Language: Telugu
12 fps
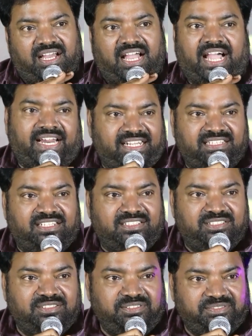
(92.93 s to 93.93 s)
ఆయనకు
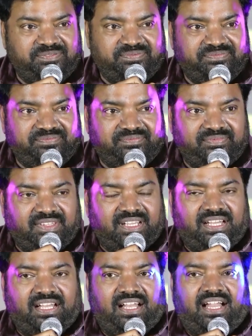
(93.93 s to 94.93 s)
తెలుసు
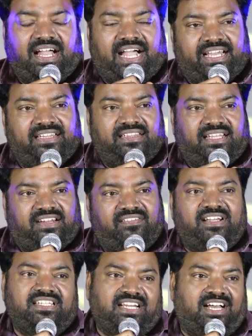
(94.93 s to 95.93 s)
ఆయన
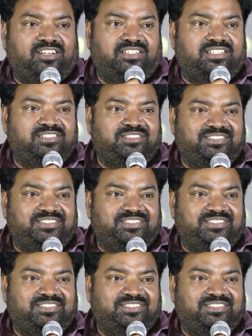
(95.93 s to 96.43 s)
తర్వాత నాకు తెలుసు